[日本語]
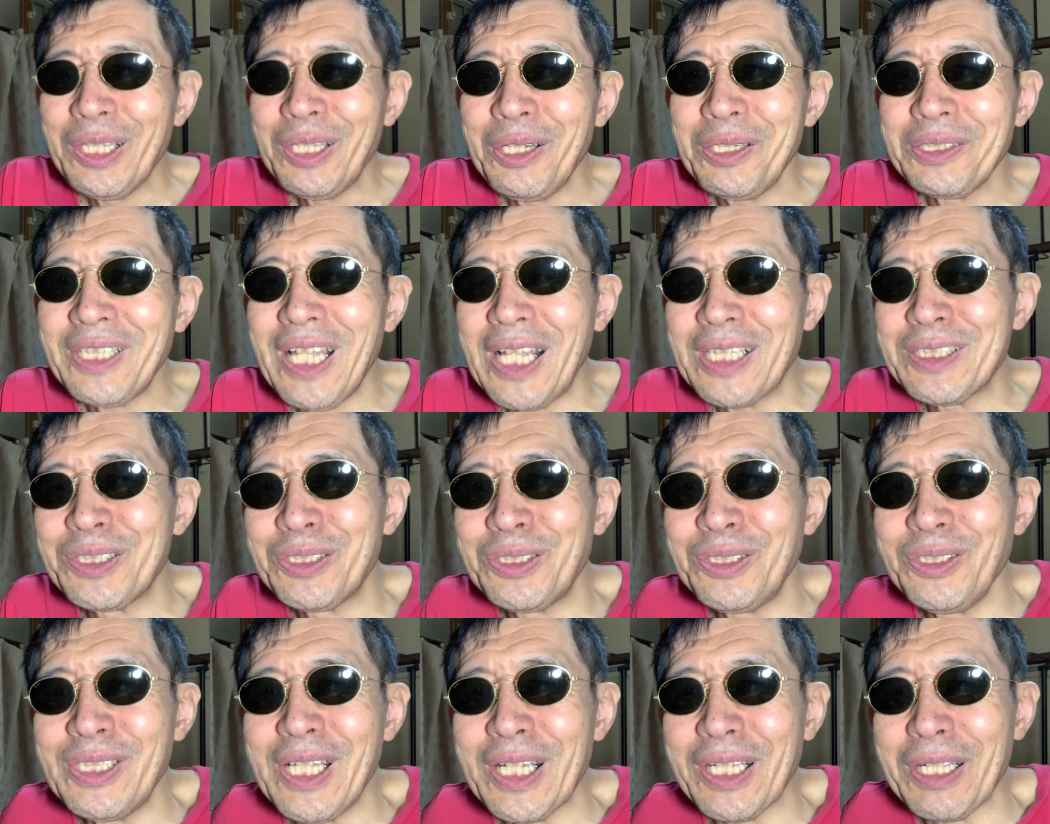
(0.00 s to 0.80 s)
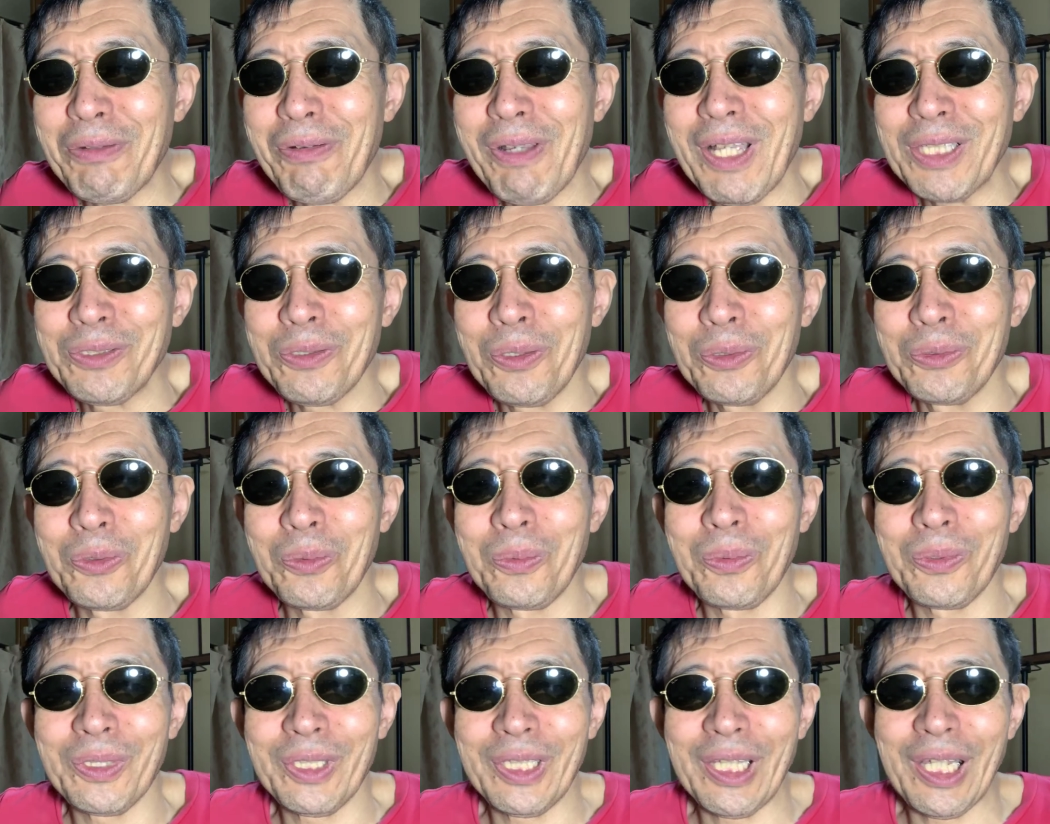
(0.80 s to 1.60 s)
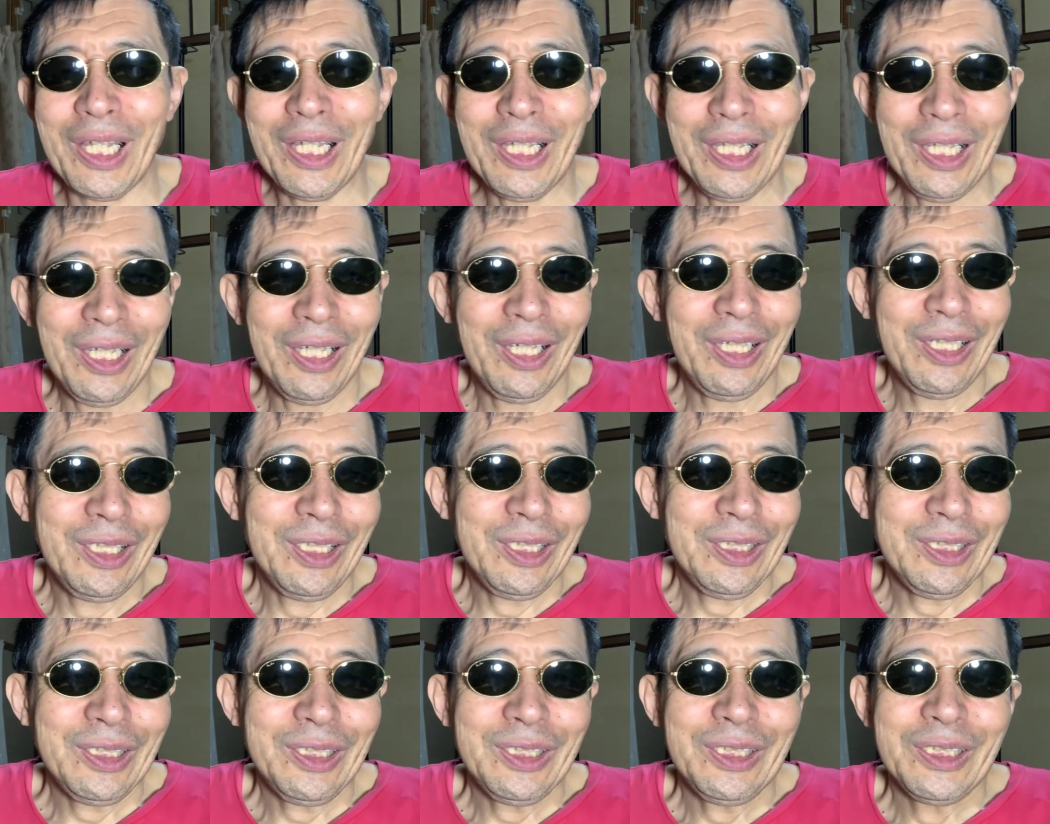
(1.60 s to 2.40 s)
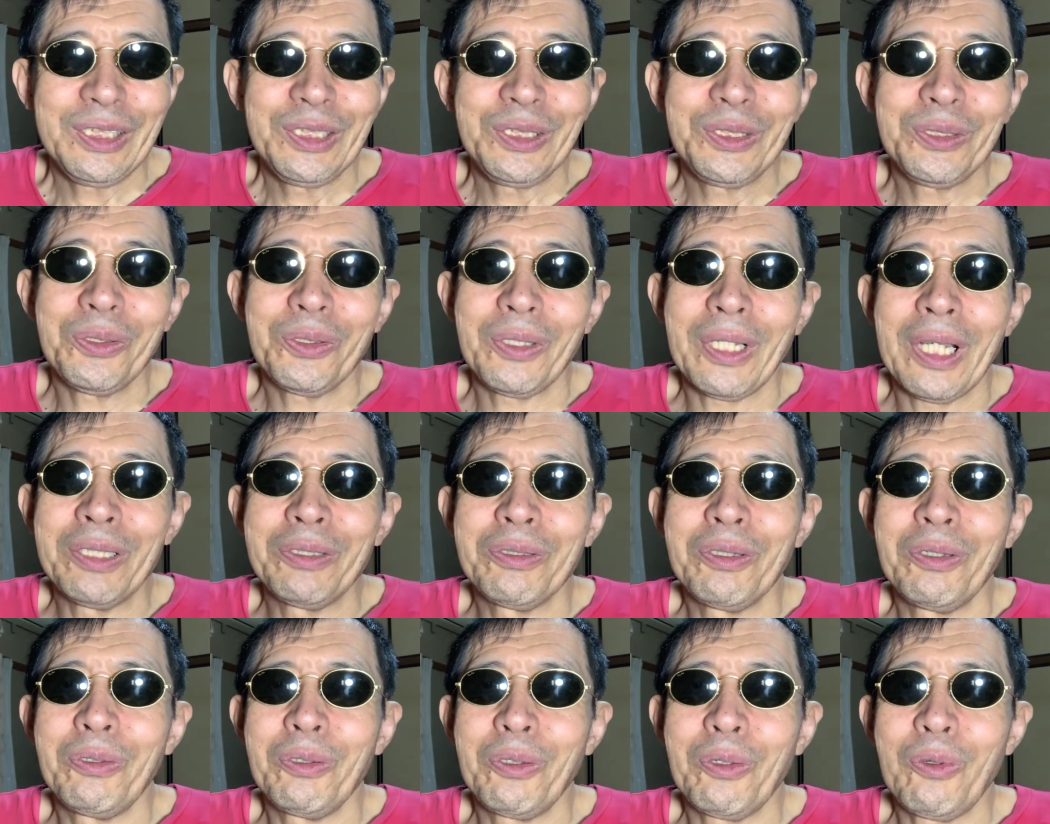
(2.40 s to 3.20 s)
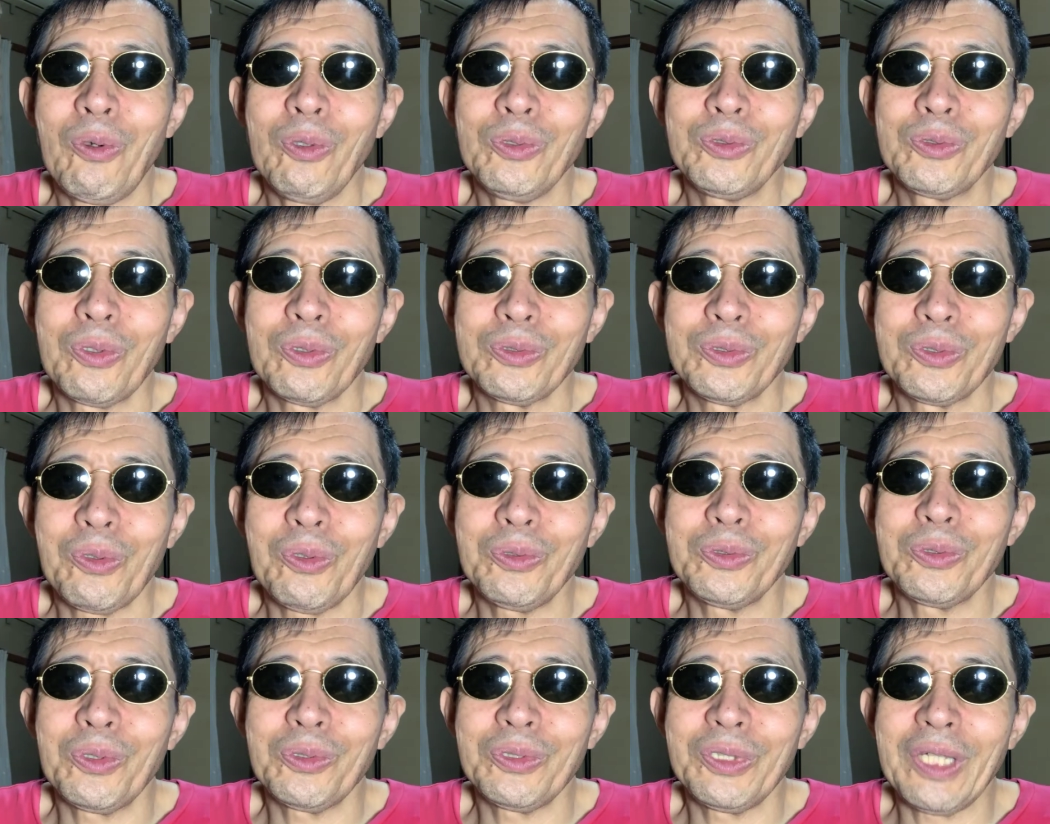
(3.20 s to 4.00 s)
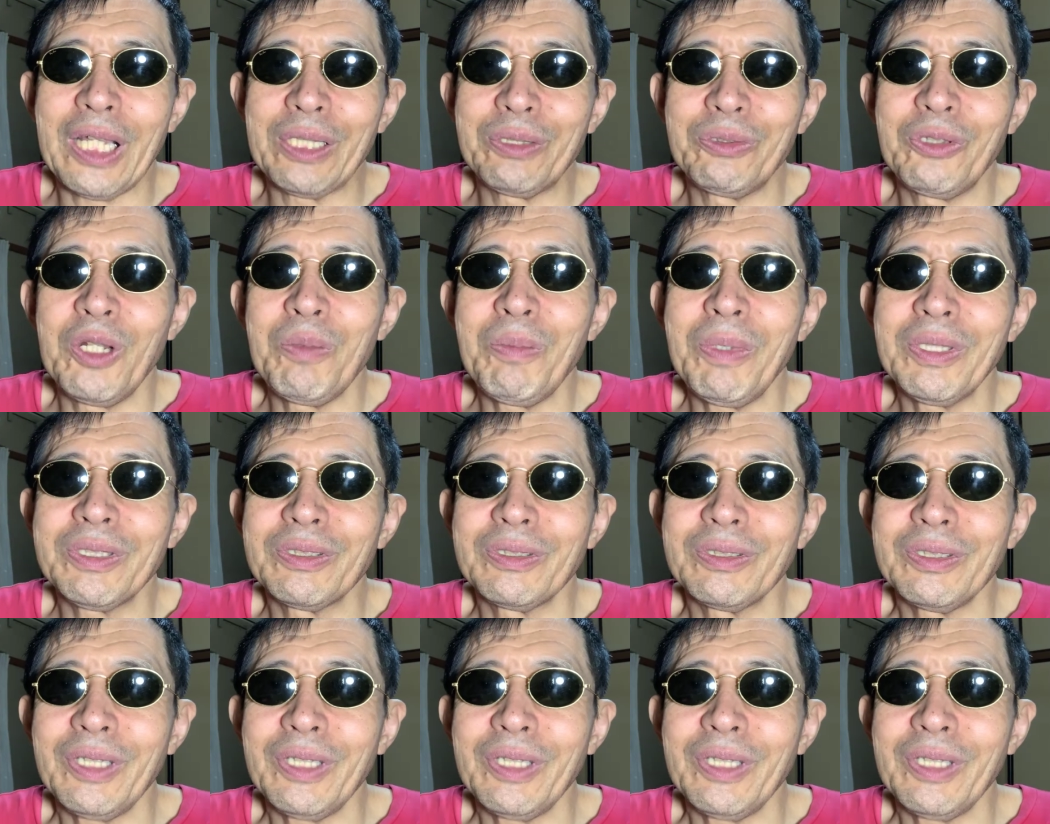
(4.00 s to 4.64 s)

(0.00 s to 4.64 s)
冊数だけ増やそうと思って一緒にあのコツコツコツコツやっております。